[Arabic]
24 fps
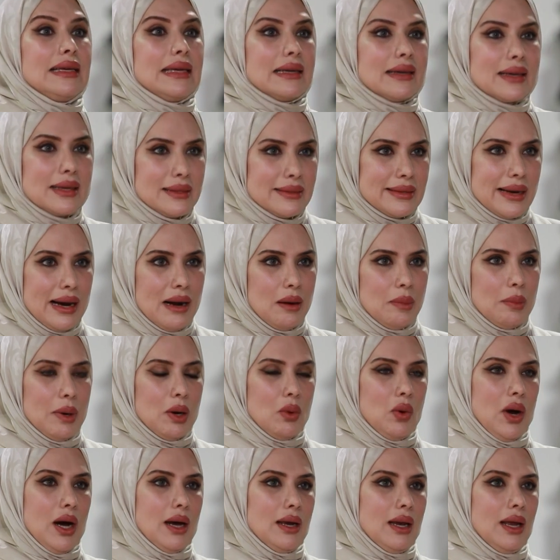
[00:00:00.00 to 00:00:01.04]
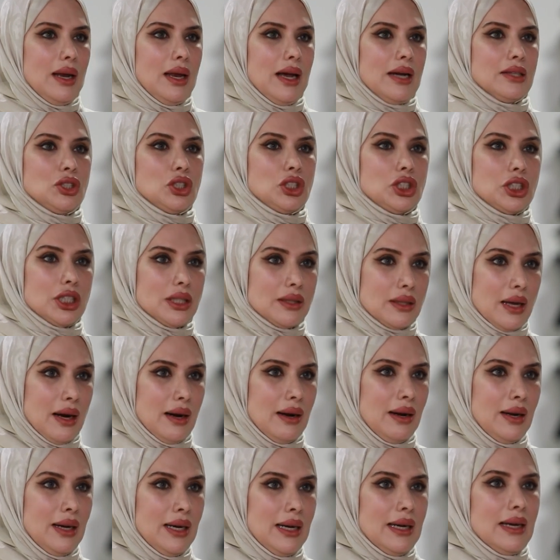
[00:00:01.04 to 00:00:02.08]
الكتابه وعلى الانشطه
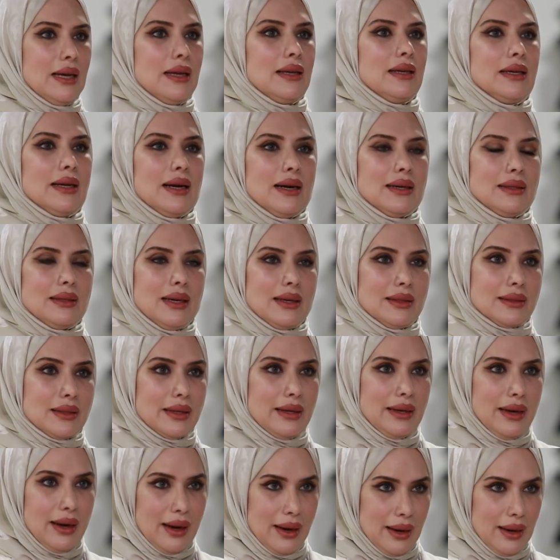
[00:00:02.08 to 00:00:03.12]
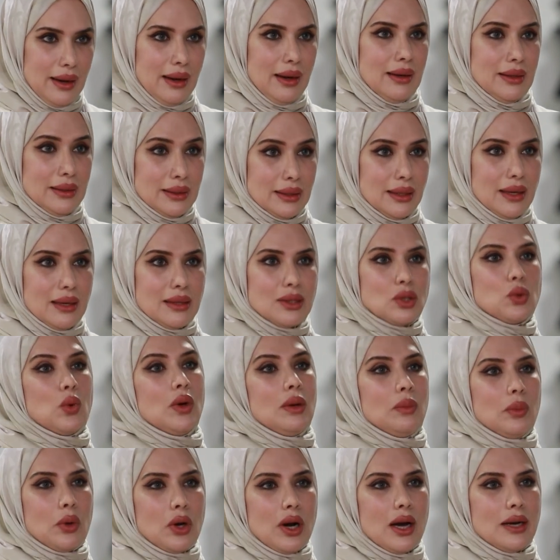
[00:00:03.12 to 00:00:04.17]
نعم. اللي انا اعطيها الناس
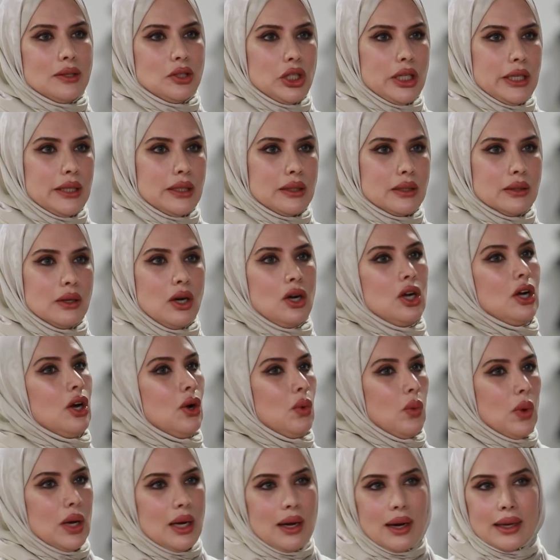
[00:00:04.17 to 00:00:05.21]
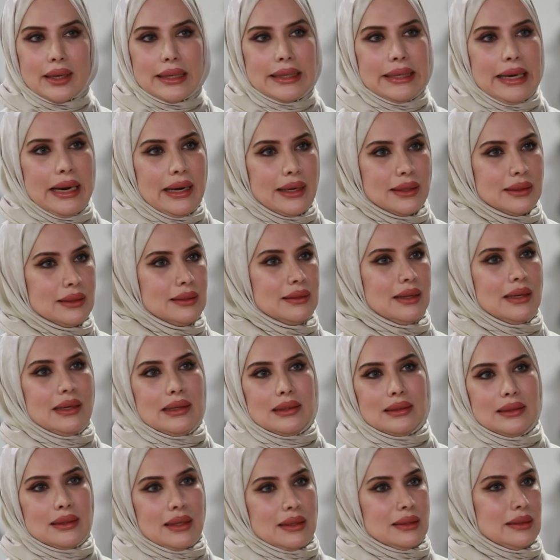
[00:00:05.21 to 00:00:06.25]
والمراجعين مم. ولكن حتى
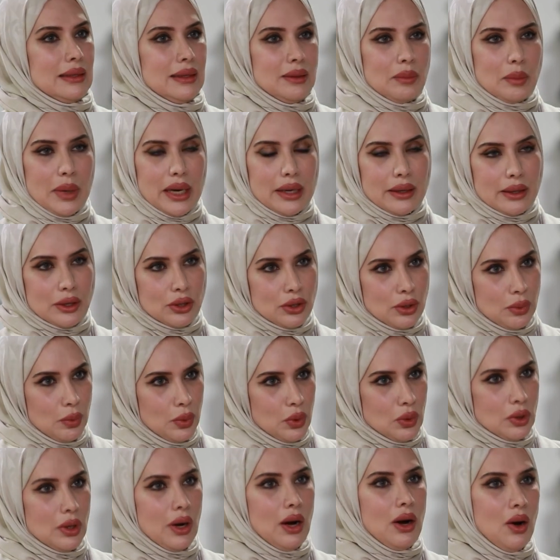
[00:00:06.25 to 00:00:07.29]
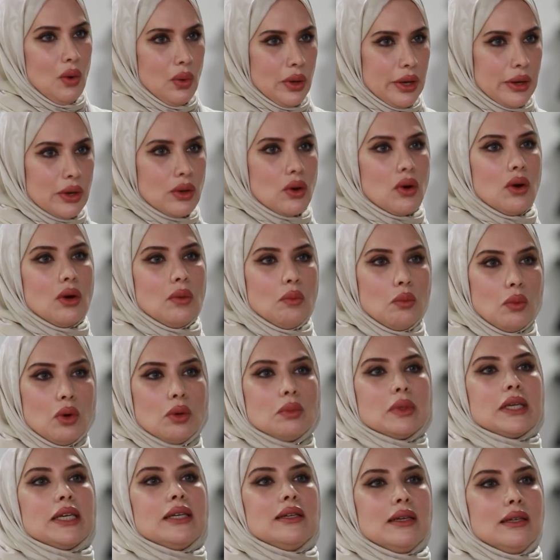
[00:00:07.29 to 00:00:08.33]
الناس اللي ما يكتبون او يقرون
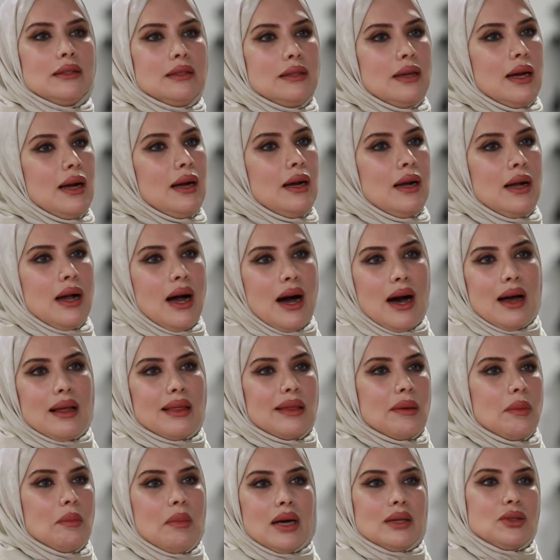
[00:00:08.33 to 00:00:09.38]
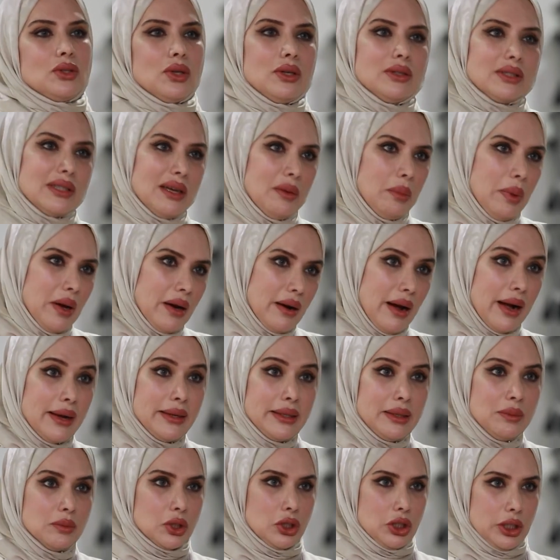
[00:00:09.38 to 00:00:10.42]
ممكن ان هذه ما تعتبر
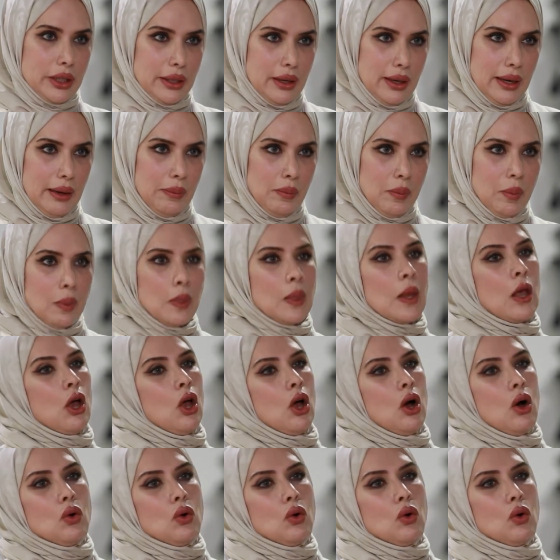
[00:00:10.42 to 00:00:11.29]
اي مشكله صحيح.